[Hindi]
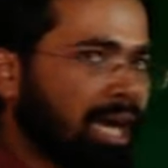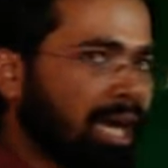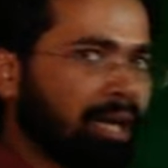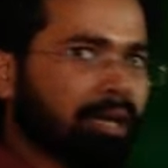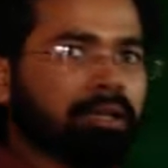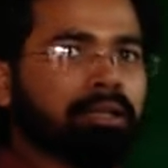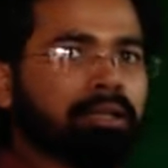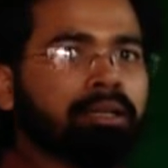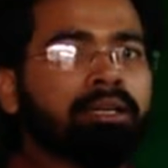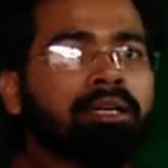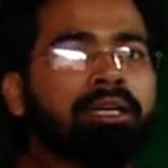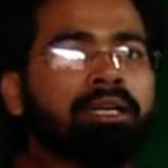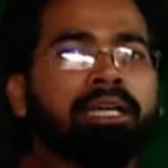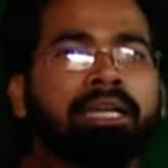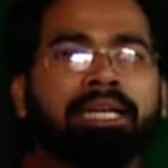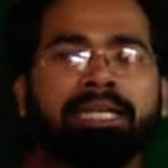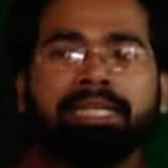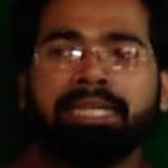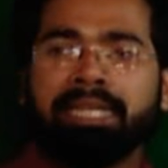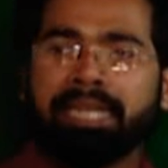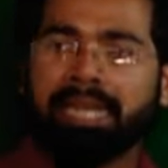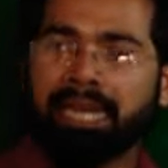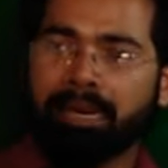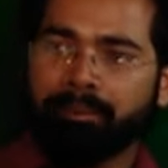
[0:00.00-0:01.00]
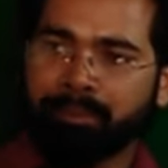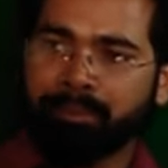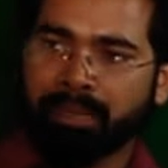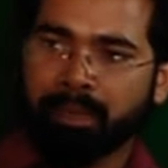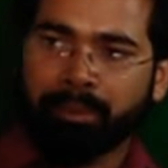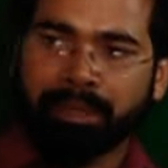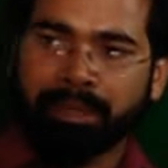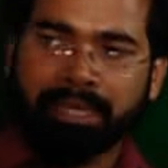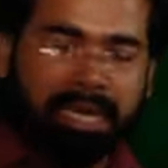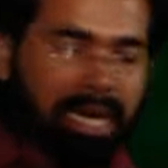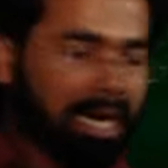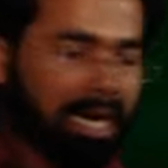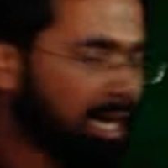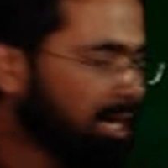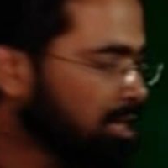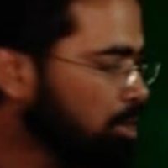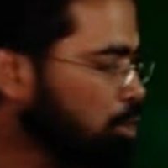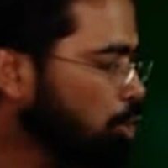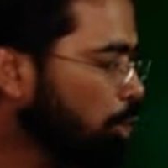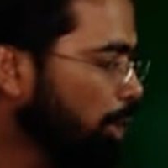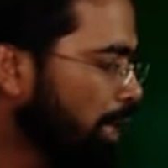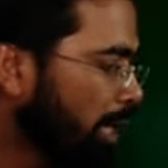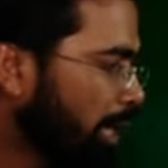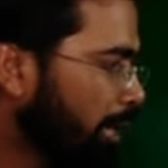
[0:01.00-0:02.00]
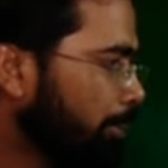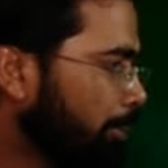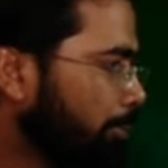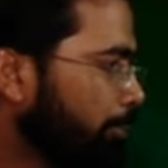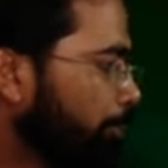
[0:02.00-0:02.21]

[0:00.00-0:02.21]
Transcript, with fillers: आर ये लैमडा बाई आर जो है